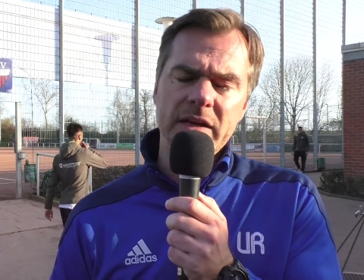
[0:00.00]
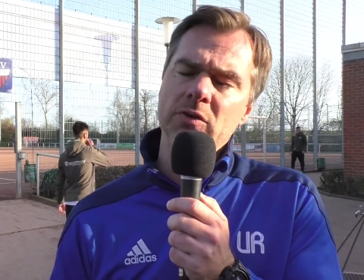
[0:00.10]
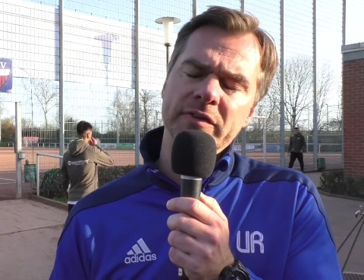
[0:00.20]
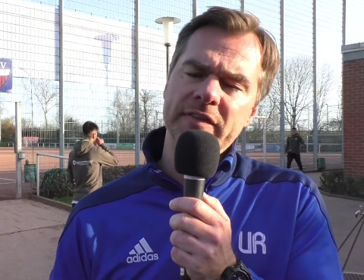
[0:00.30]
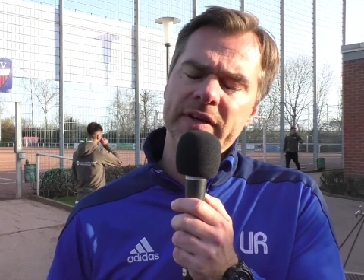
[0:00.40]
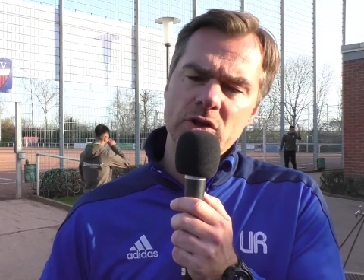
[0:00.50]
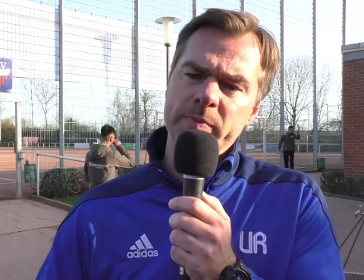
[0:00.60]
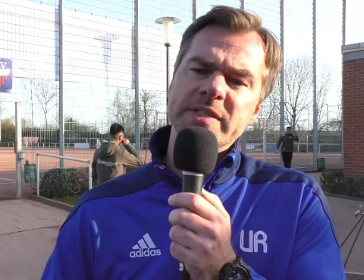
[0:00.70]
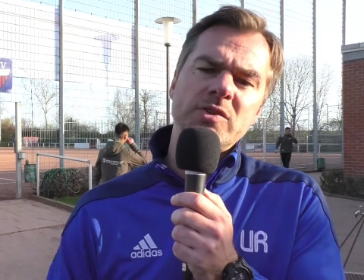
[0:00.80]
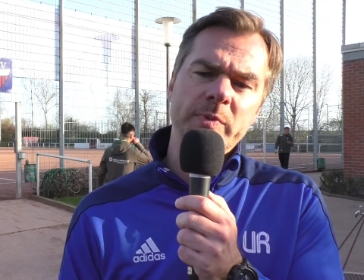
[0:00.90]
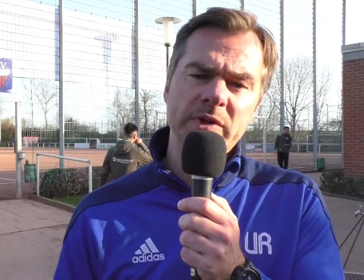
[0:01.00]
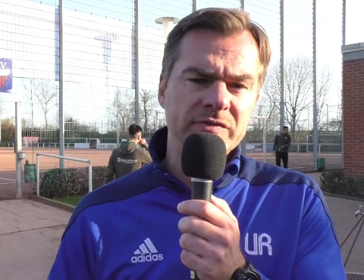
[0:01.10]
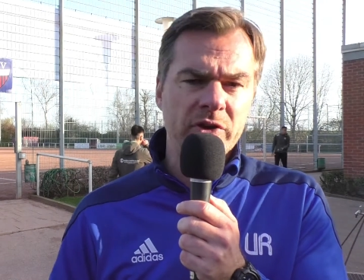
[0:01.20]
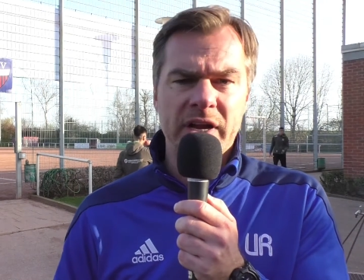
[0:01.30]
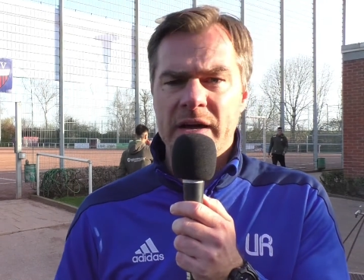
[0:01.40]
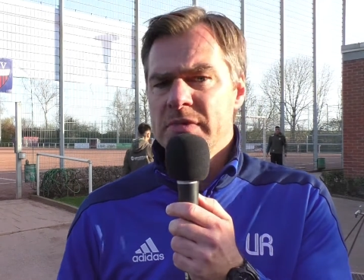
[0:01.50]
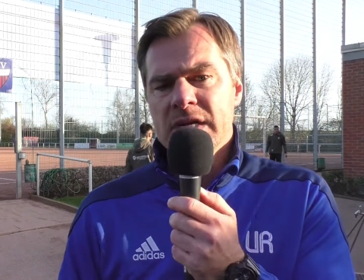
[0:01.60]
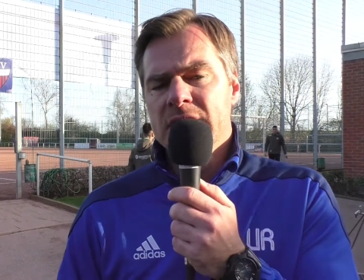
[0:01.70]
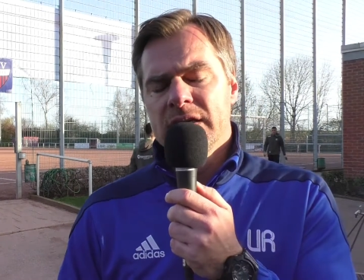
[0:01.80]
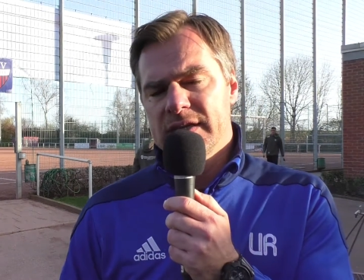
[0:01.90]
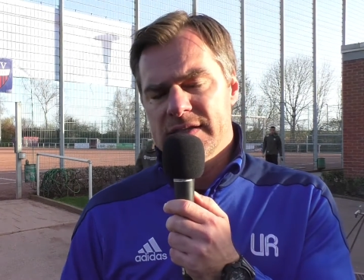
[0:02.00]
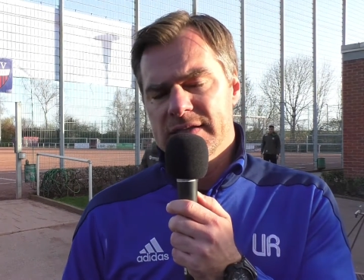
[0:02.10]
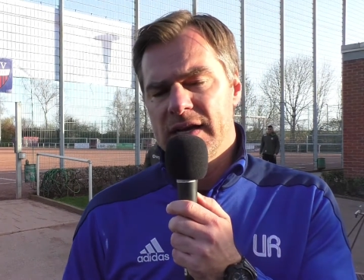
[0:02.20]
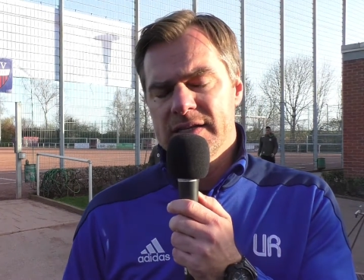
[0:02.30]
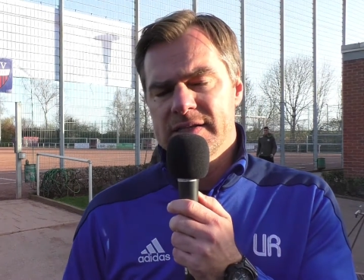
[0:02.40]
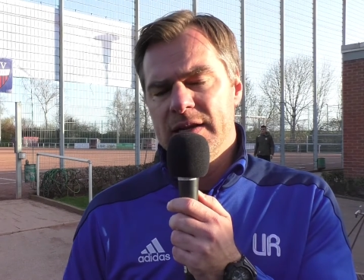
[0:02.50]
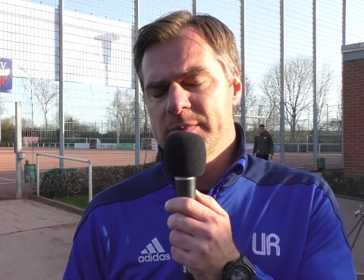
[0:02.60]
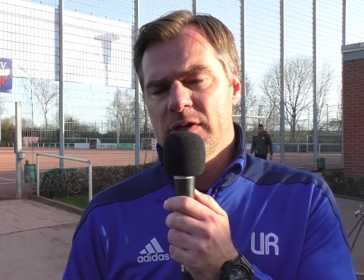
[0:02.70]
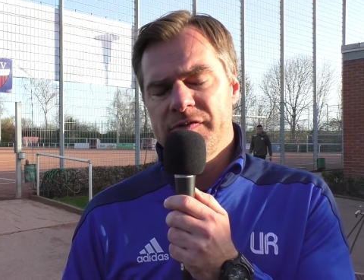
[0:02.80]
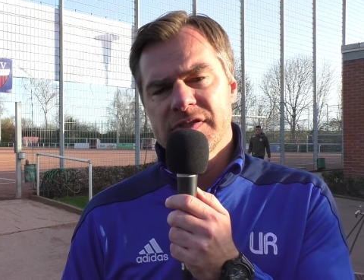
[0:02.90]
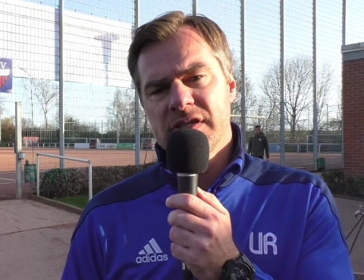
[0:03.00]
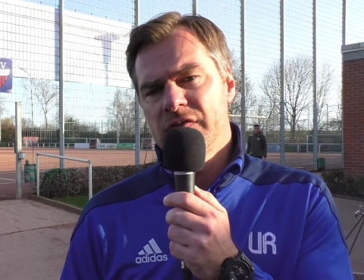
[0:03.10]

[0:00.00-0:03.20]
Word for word: nur weil wir ein Spitzenspiel gewonnen haben, dass das alles Selbstläufer sind.